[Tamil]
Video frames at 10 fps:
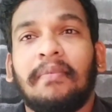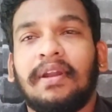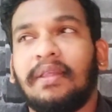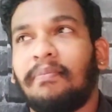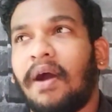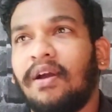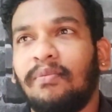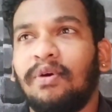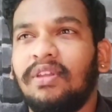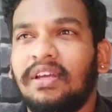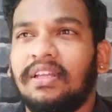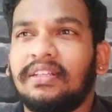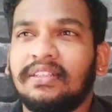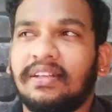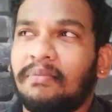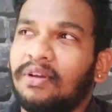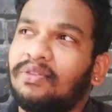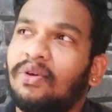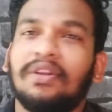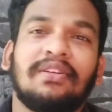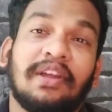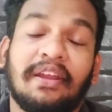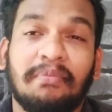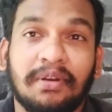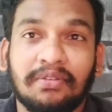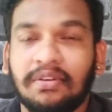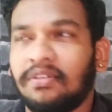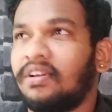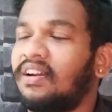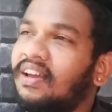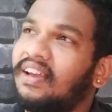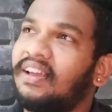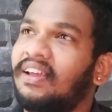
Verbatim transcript: பட் அதை பார்க்கும்போது நமக்கு தோணியிருக்கும் நிறைய பேருக்கு தோணியிருக்கும் என்னடா